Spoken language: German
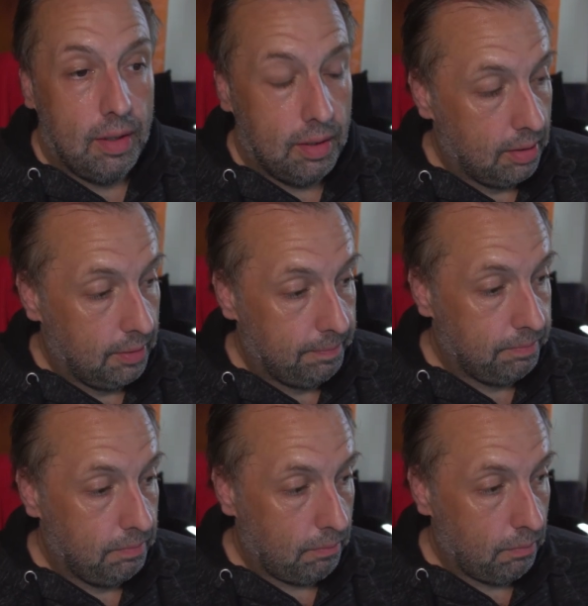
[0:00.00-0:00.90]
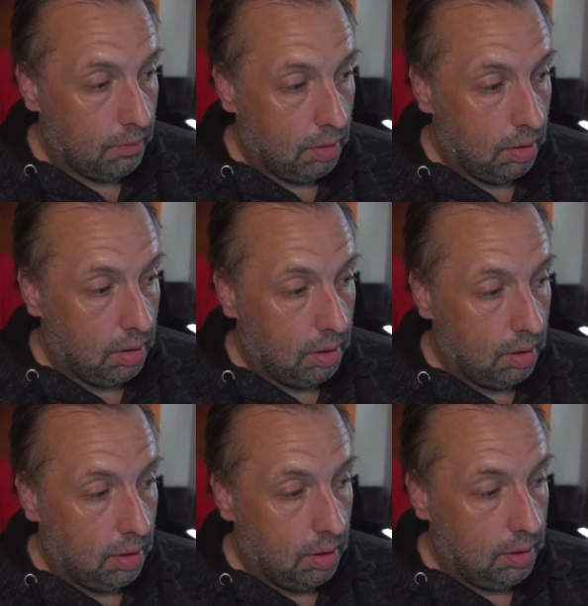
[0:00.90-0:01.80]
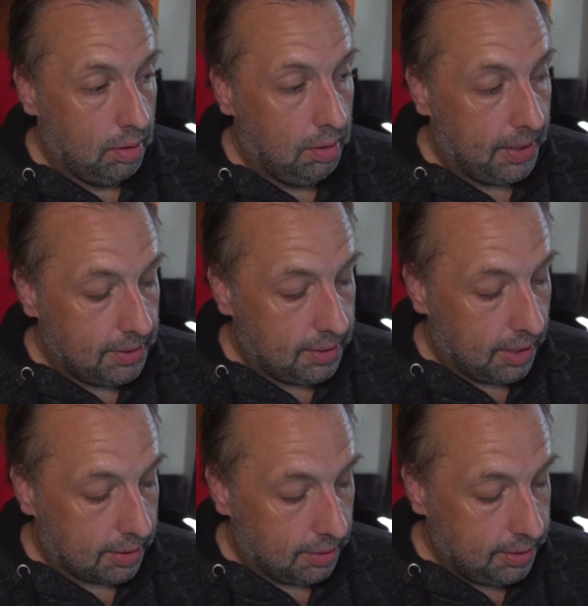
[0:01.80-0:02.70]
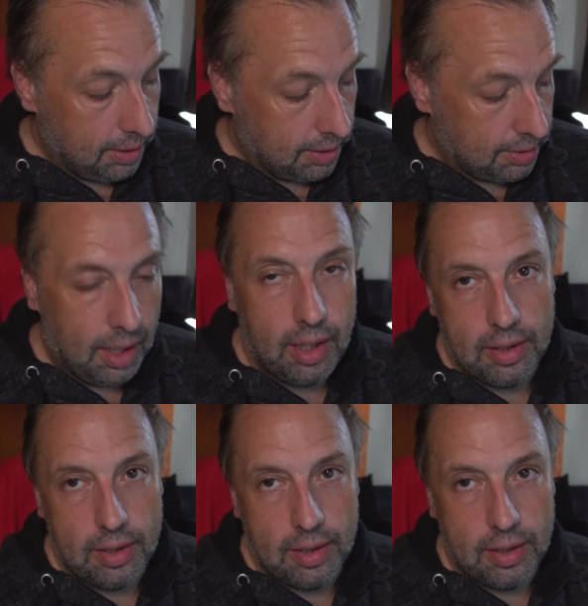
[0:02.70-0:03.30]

Ähm, ich weiß, ich sage das jedes Jahr,